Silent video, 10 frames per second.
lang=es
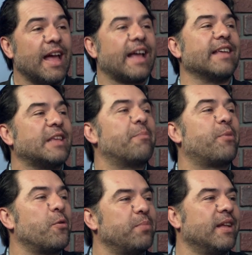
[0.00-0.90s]
que se
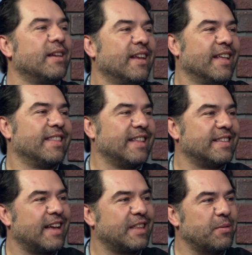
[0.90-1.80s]
apropien de
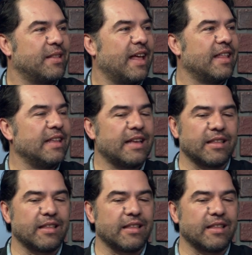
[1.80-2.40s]
esa actividad y que